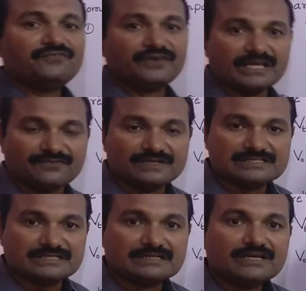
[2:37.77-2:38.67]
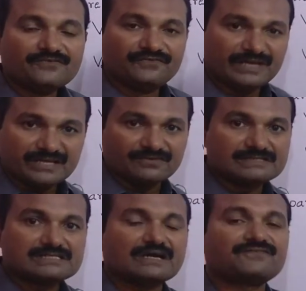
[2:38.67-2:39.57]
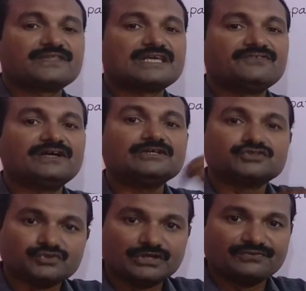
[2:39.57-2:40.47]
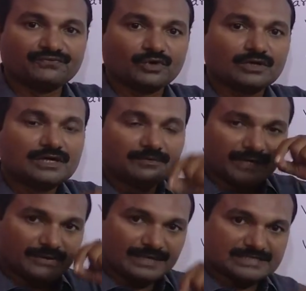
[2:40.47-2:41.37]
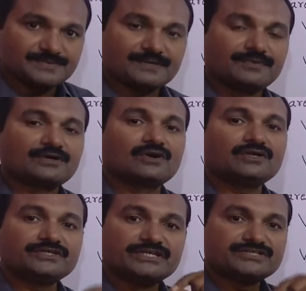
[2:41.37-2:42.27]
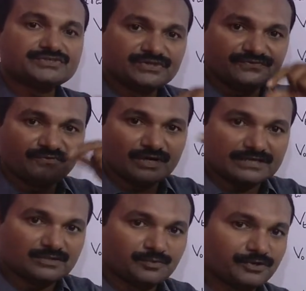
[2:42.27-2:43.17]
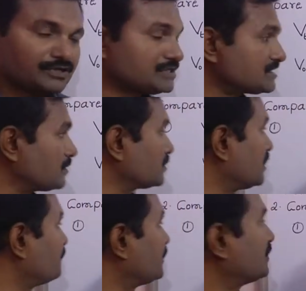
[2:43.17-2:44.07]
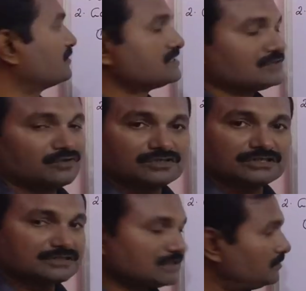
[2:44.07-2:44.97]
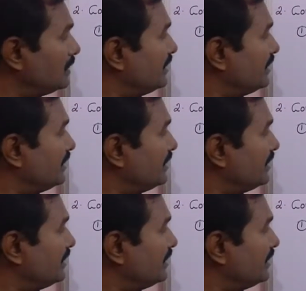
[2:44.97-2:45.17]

ఫ్రీక్వెన్సీ ఫ్రీక్వెన్సీ ఆఫ్ ది గివన్ ట్యూనింగ్ ఫోక్ మనం ఎక్స్పెరిమెంట్లో ఏ ట్యూనింగ్ ఫోక్ అయితే ఉపయోగించామో దాని ఫ్రీక్వెన్సీ నోట్ చేస్తాం